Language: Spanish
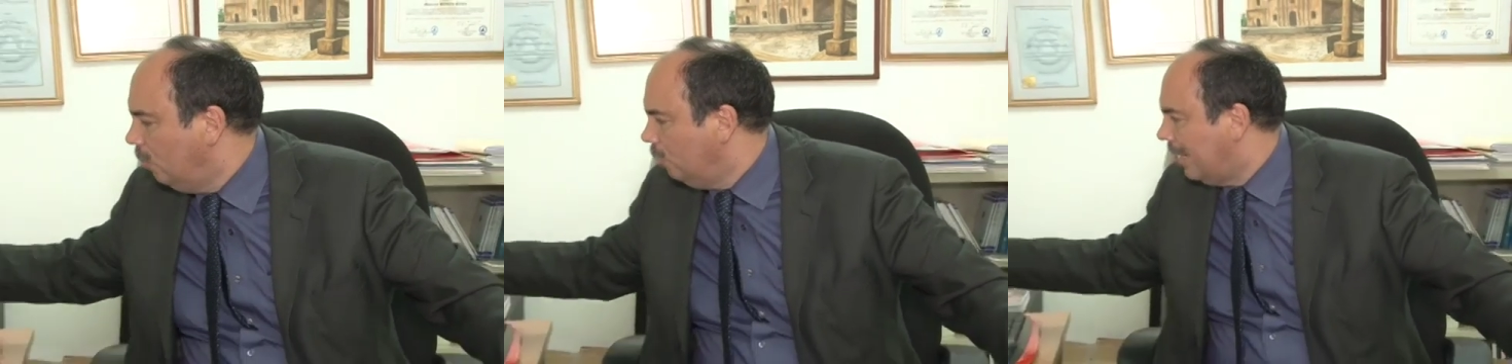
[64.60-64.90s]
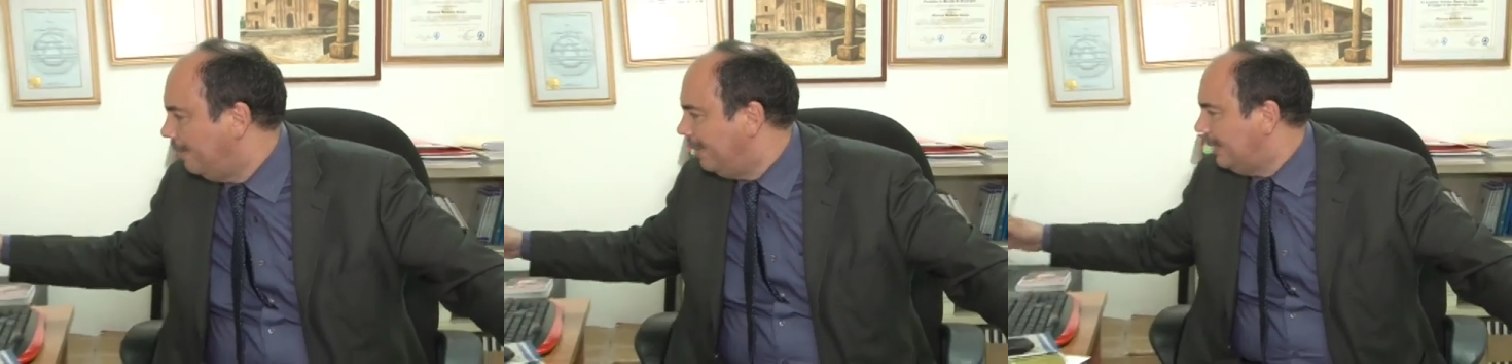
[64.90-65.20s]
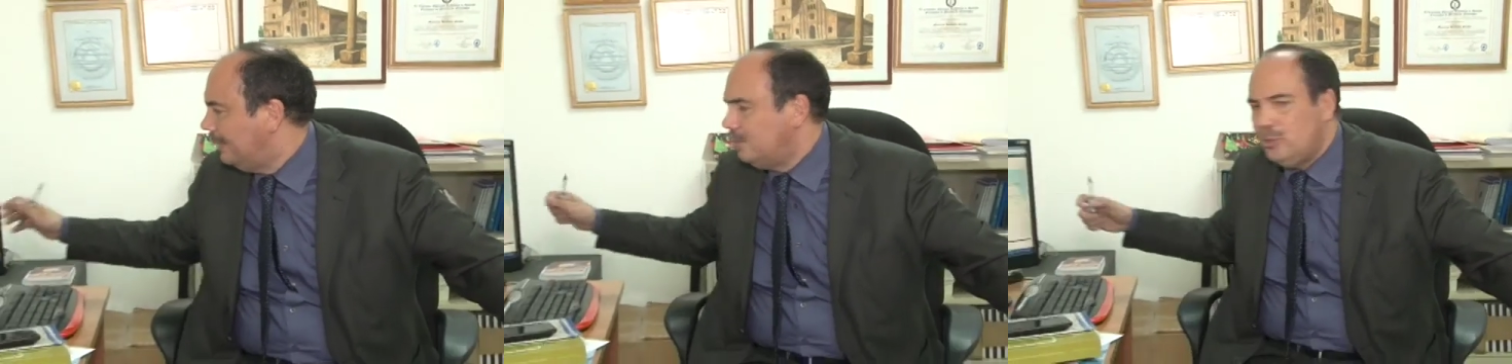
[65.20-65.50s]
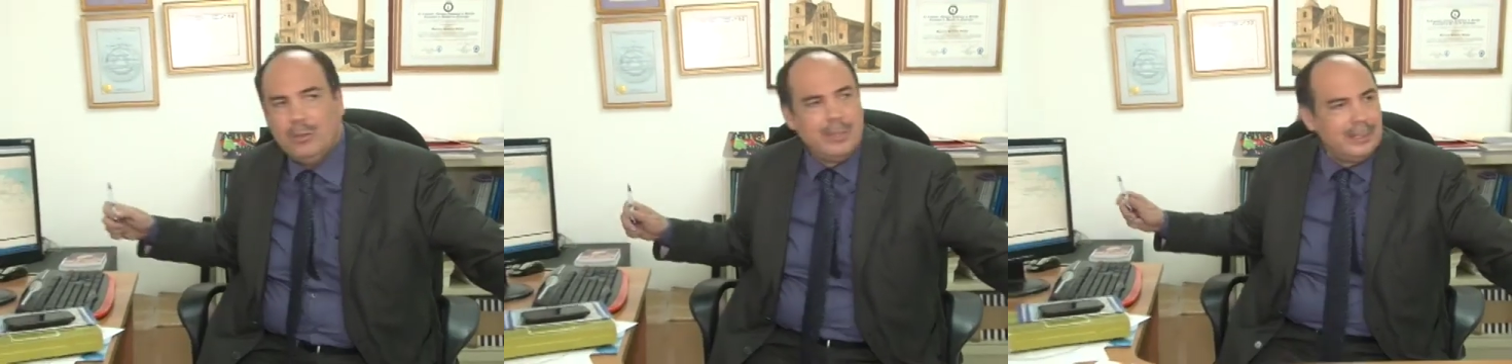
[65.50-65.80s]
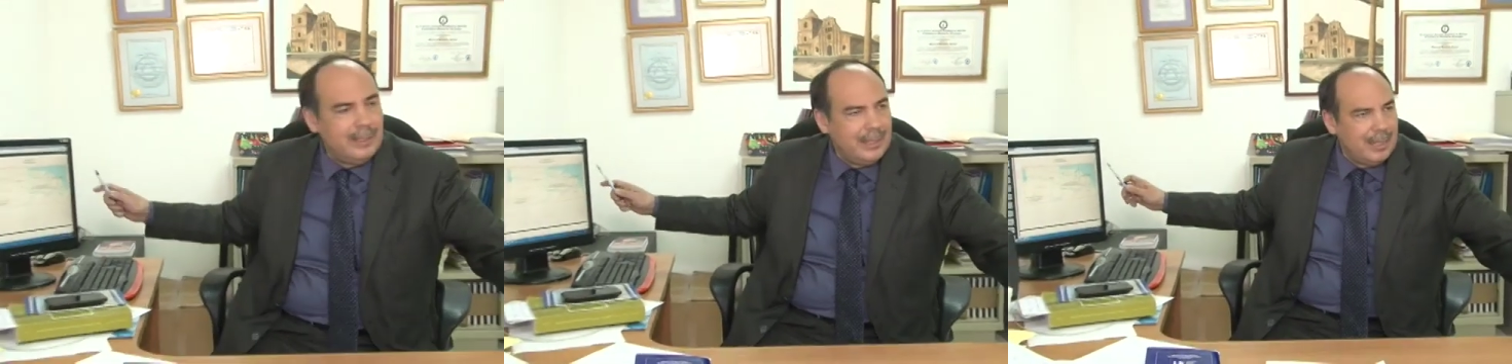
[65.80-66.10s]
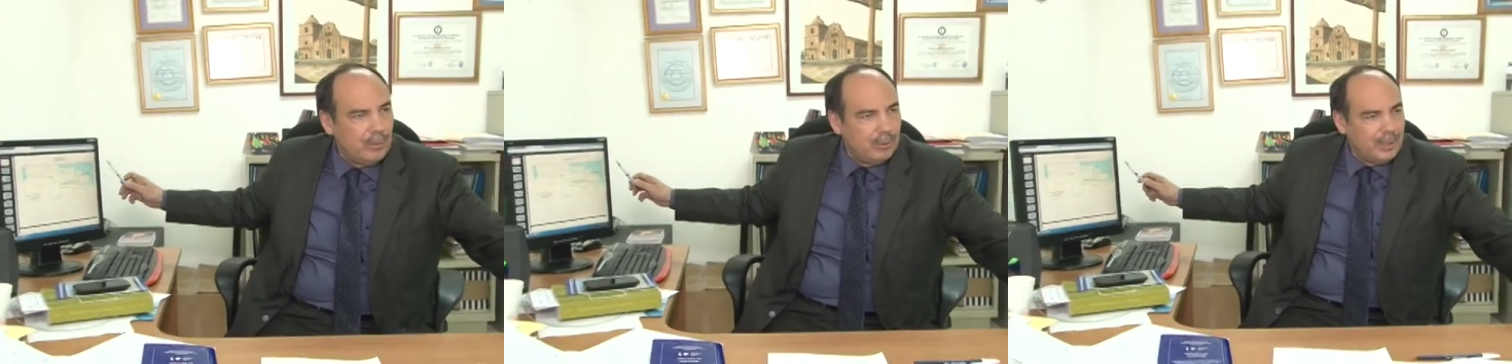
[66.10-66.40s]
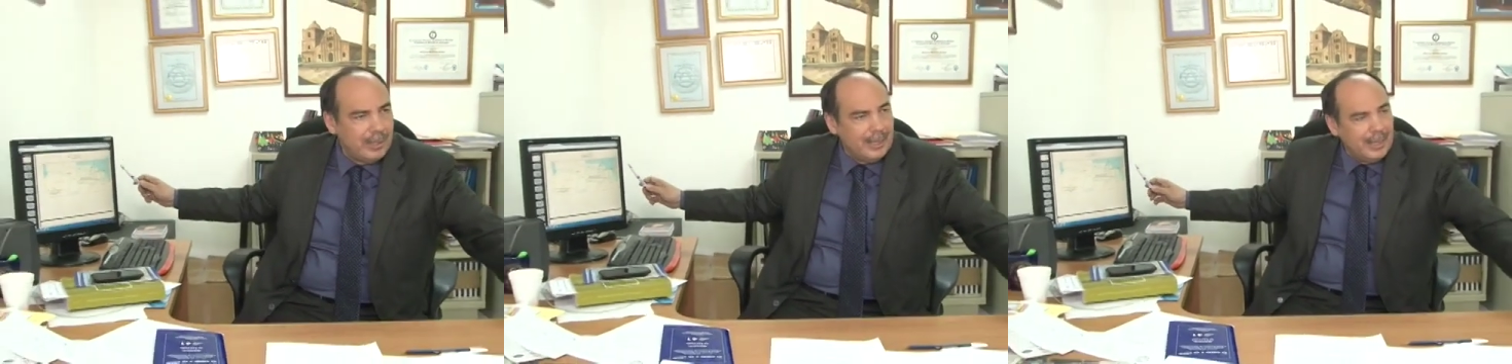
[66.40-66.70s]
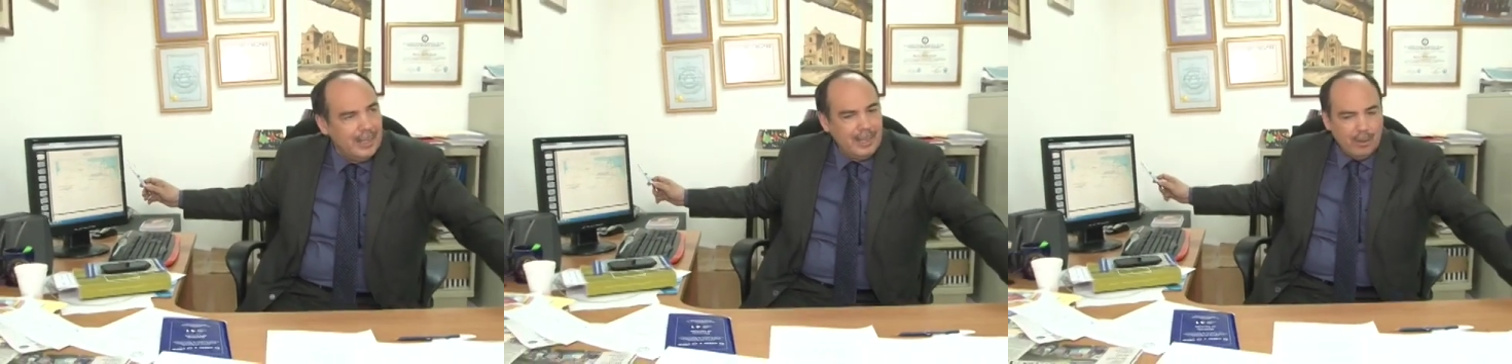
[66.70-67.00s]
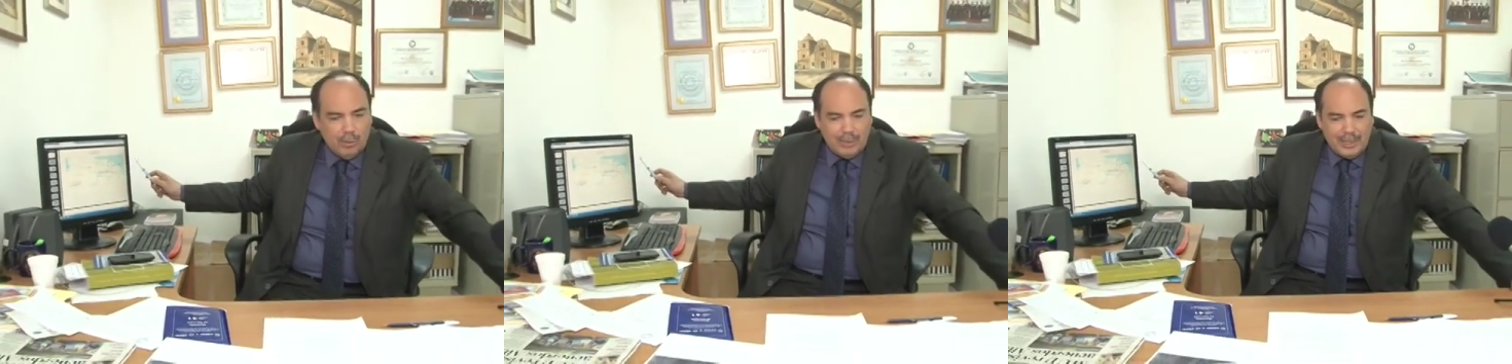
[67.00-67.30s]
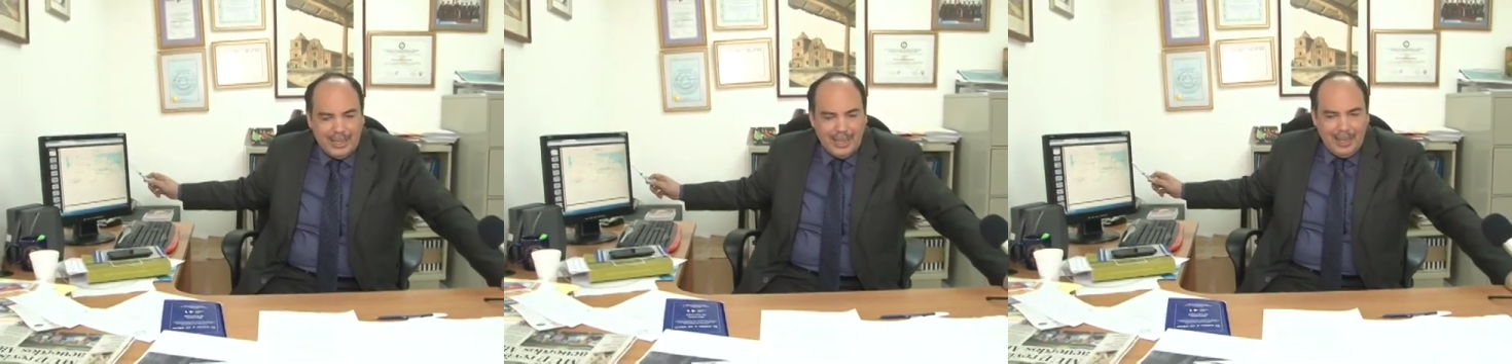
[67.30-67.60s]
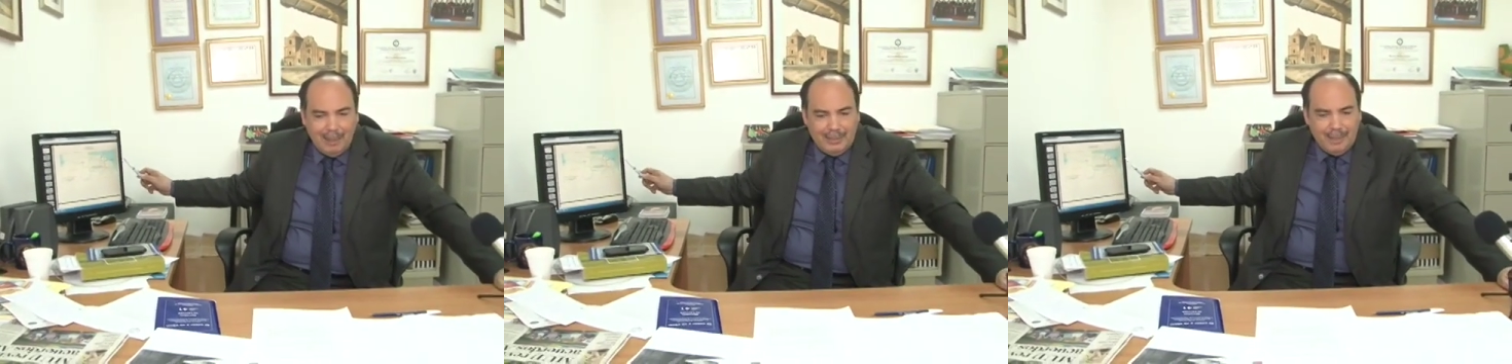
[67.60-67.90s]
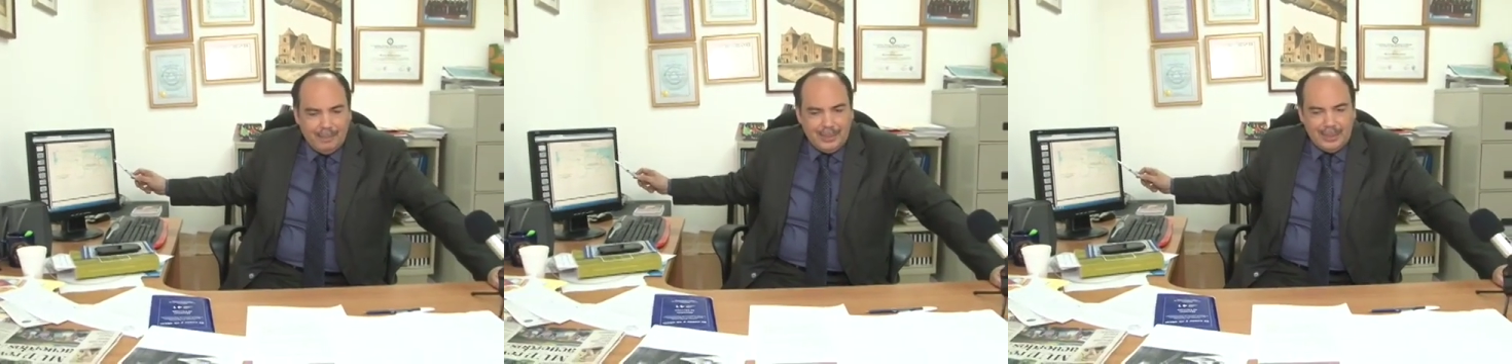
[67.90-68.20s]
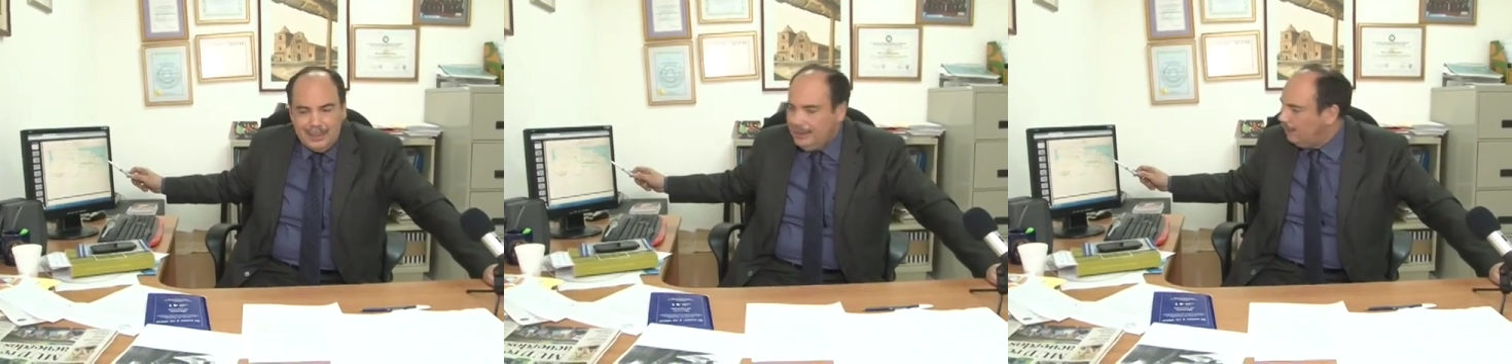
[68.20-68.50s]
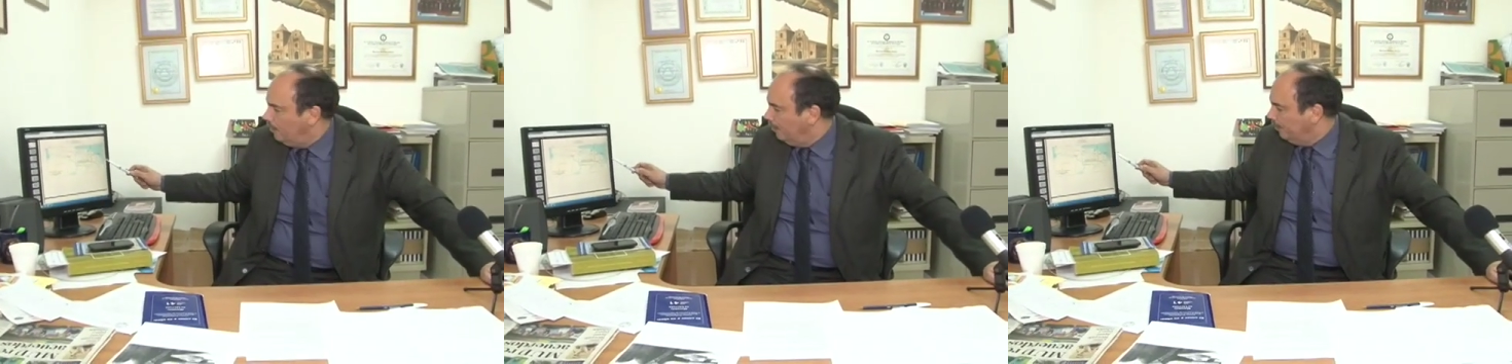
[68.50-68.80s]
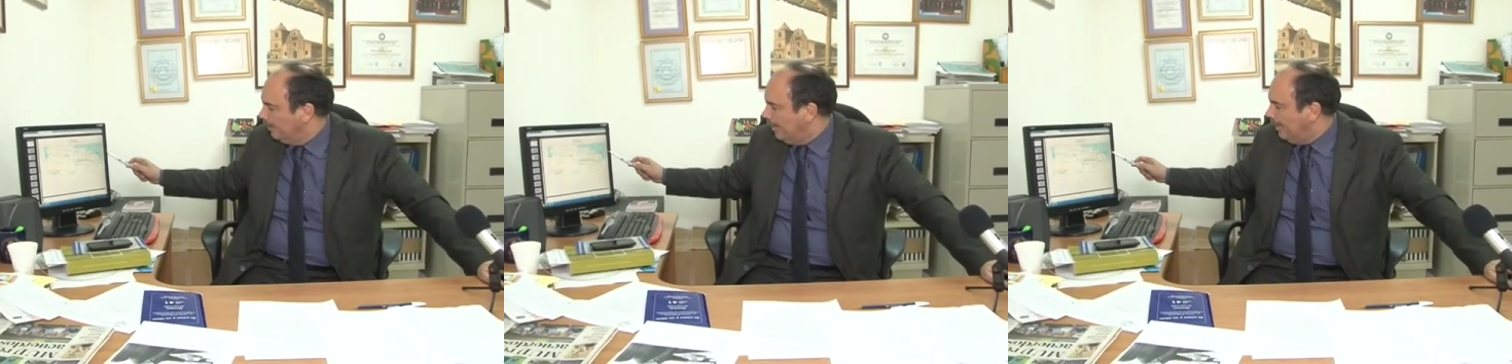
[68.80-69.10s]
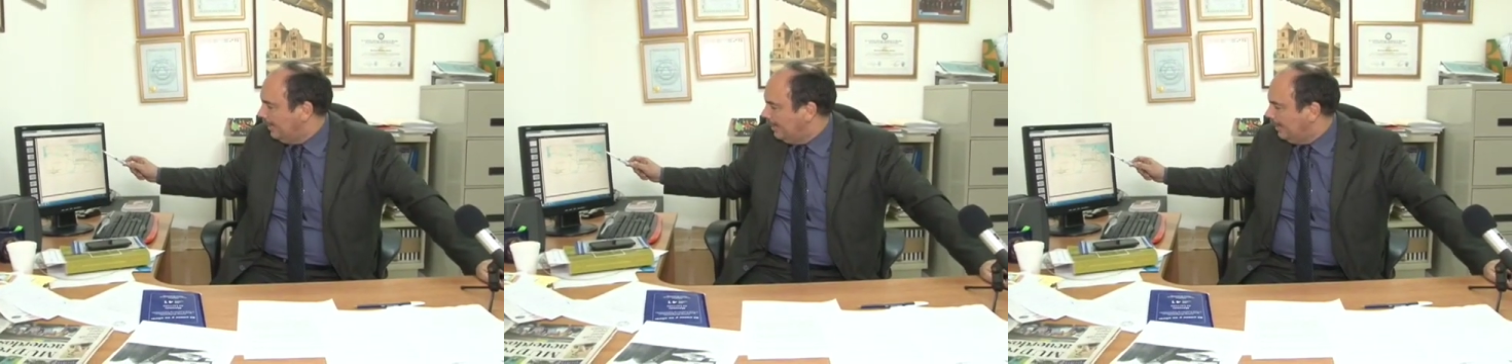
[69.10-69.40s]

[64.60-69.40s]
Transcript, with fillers: con una pretensión que tenía Costa Rica. Costa Rica había pretendido en,